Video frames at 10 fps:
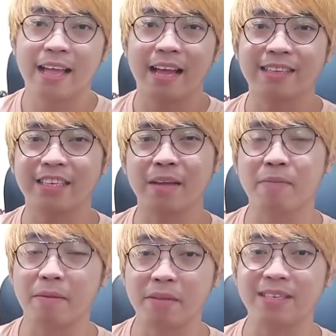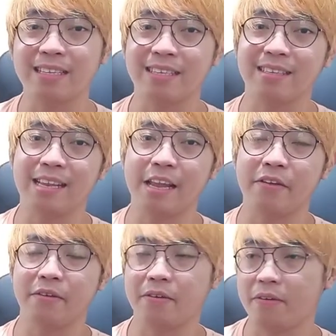Kasi syempre business nila
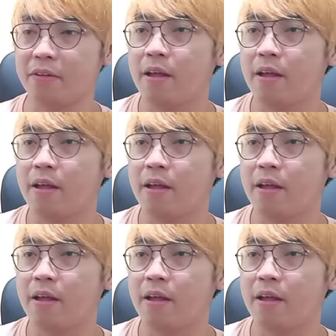yon no?